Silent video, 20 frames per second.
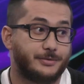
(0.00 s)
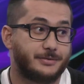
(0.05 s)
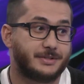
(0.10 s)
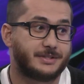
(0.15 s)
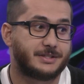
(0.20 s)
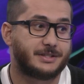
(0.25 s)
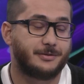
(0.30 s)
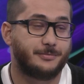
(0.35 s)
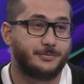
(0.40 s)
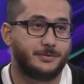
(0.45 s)
на
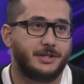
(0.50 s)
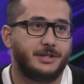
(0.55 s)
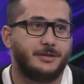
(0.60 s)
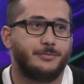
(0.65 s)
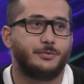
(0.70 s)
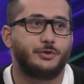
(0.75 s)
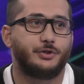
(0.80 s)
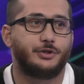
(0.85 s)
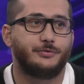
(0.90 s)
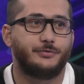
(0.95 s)
самом деле
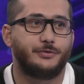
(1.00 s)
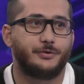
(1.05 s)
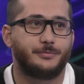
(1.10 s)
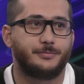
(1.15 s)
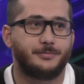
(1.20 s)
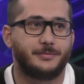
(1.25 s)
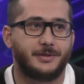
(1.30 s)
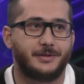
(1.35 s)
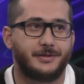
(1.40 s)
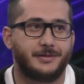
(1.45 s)
мы
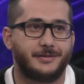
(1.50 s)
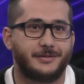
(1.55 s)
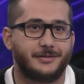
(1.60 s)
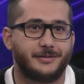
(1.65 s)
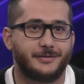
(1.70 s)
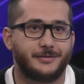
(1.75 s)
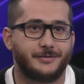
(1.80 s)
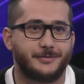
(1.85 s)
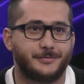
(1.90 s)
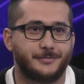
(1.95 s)
живем
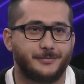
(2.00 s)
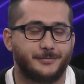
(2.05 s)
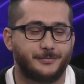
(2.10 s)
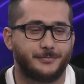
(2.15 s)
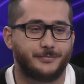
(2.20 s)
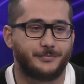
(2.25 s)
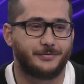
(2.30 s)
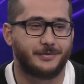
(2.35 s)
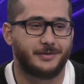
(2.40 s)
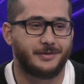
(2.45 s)
а,
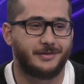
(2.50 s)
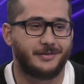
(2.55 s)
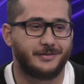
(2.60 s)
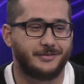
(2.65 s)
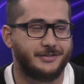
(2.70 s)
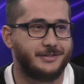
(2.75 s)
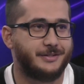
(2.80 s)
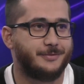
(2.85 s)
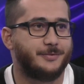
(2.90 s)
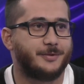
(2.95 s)
в а,
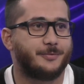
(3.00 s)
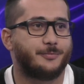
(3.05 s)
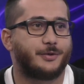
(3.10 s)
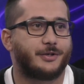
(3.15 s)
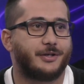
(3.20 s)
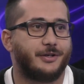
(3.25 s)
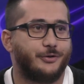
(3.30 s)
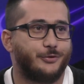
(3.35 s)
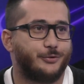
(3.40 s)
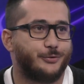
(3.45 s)
зимнем
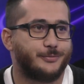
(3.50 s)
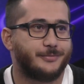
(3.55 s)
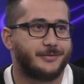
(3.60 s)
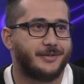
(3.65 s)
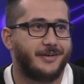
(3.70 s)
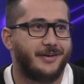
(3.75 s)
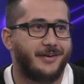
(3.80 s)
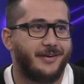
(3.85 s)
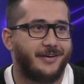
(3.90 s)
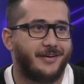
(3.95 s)
краю.
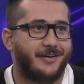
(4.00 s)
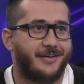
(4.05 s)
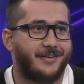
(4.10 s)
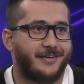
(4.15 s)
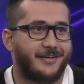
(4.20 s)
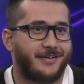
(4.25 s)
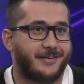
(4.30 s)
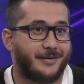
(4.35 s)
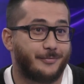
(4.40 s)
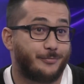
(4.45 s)

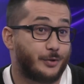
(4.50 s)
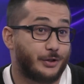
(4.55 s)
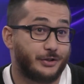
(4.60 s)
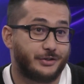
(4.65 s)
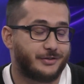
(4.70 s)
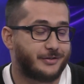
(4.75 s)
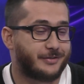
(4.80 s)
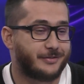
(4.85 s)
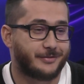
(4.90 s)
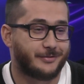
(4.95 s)
А, опять
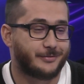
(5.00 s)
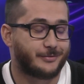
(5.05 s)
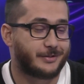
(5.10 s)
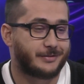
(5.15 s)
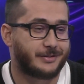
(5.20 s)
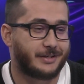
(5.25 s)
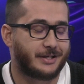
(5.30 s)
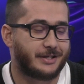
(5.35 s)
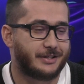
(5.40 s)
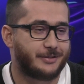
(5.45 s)
же,
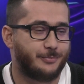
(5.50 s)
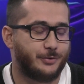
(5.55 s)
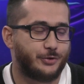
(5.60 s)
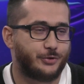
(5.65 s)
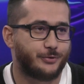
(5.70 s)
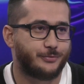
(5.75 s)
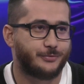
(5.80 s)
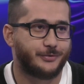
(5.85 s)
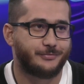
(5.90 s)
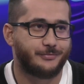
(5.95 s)
хоккей с
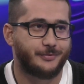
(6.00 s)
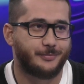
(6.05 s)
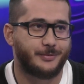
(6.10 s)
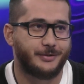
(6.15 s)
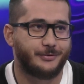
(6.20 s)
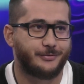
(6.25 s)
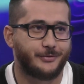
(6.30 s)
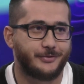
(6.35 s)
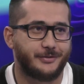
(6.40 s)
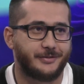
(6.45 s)
мячом, вот вы
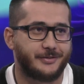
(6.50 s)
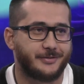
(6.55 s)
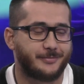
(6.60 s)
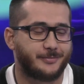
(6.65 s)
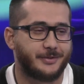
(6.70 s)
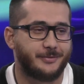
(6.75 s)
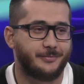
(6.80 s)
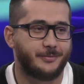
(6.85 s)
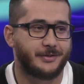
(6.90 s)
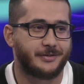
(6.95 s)
приводите
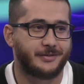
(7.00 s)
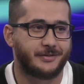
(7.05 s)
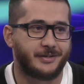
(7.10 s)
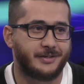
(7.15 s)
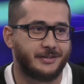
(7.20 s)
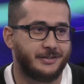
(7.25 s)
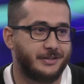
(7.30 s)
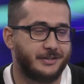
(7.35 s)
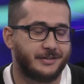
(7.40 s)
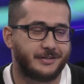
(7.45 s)
пример,
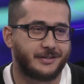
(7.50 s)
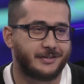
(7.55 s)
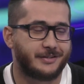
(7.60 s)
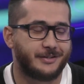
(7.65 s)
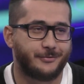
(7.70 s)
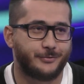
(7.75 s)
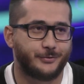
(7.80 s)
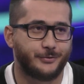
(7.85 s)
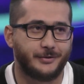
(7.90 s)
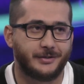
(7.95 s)
они не так
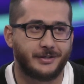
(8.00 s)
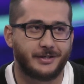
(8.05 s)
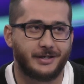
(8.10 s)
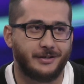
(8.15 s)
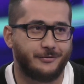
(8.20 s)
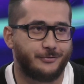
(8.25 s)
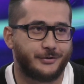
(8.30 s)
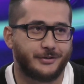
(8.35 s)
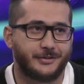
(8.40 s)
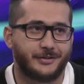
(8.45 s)
давно
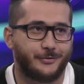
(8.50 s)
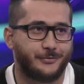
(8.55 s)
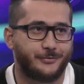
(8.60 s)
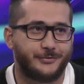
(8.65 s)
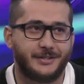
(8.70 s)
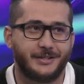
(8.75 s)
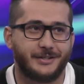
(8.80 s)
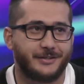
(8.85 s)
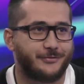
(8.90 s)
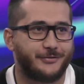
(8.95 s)
играли, все на, ну,
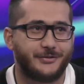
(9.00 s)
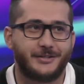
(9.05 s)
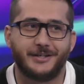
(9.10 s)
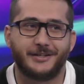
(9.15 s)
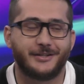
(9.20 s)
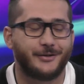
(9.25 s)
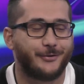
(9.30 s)
все, да, все на